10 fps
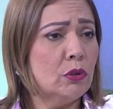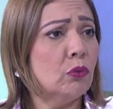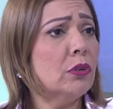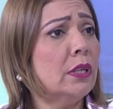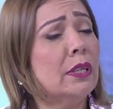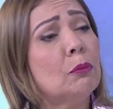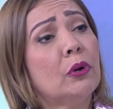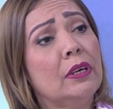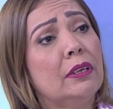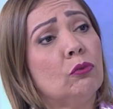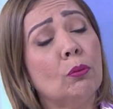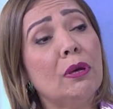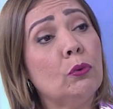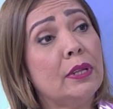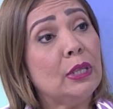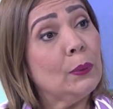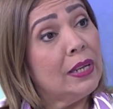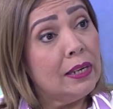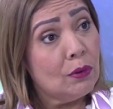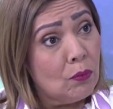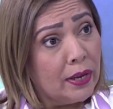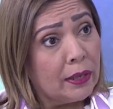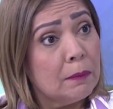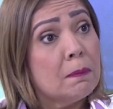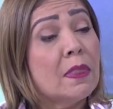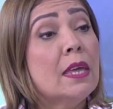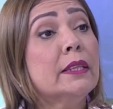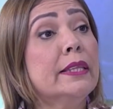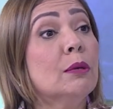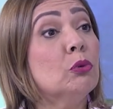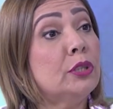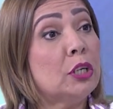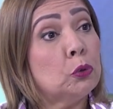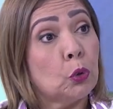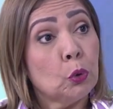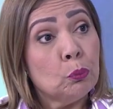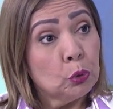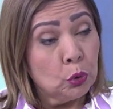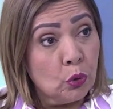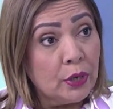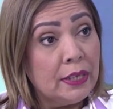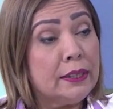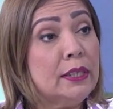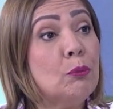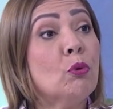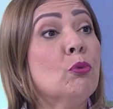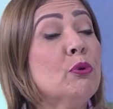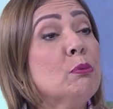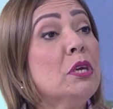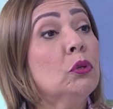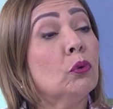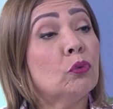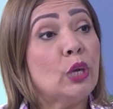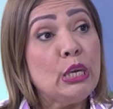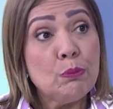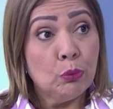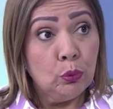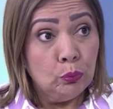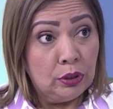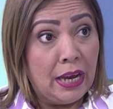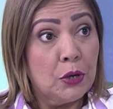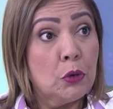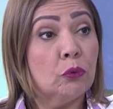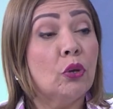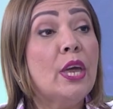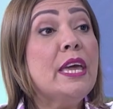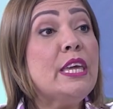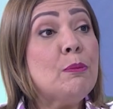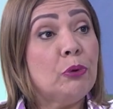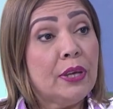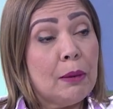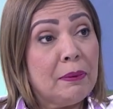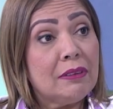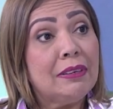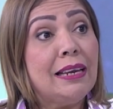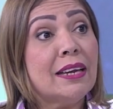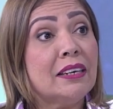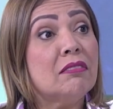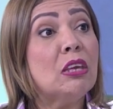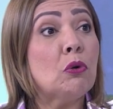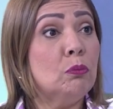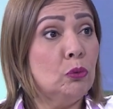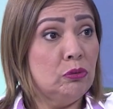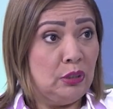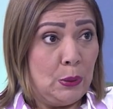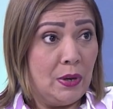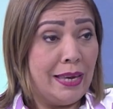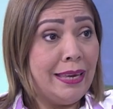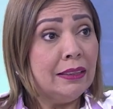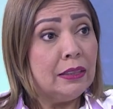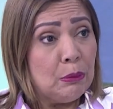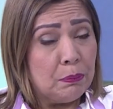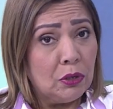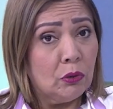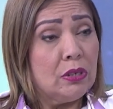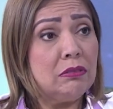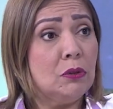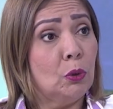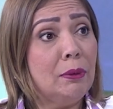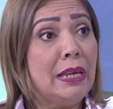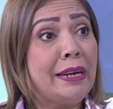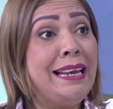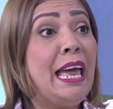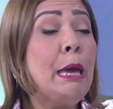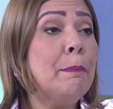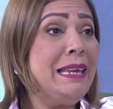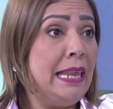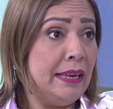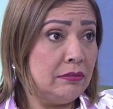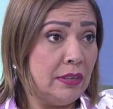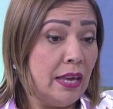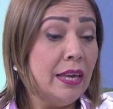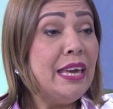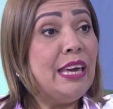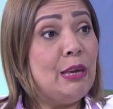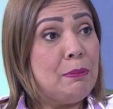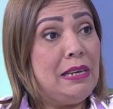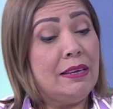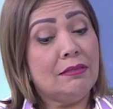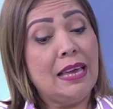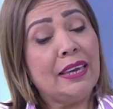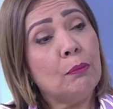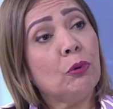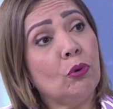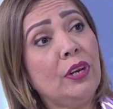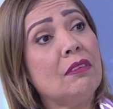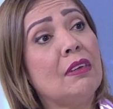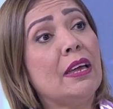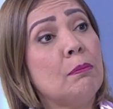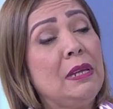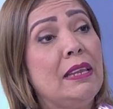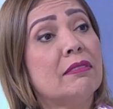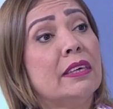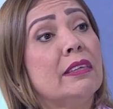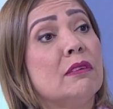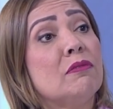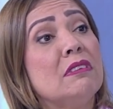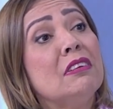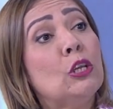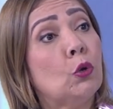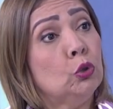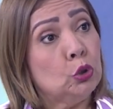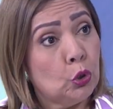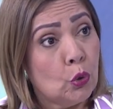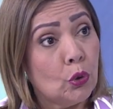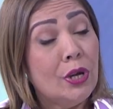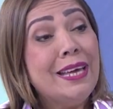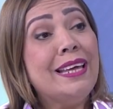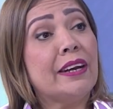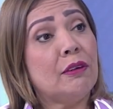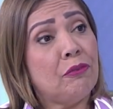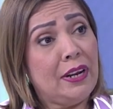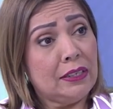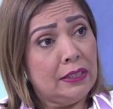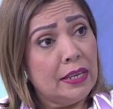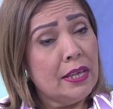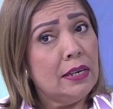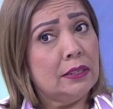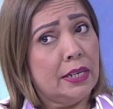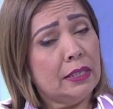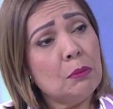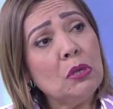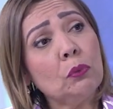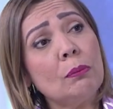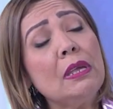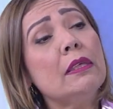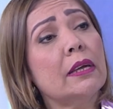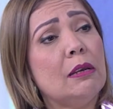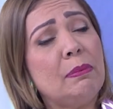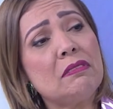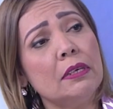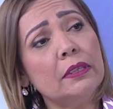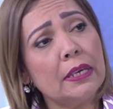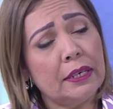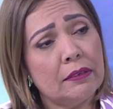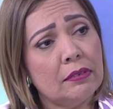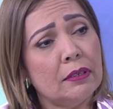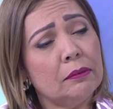Entonces tenemos regresión madurativa del lenguaje, tenemos trastornos motores, tenemos movimientos involuntarios y pueden aparecer las crisis convulsivas. Es típico del síndrome de R las epilepsias, epilepsias que progresan, epilepsias de difícil control, refractarias al tratamiento a medida que el paciente crece.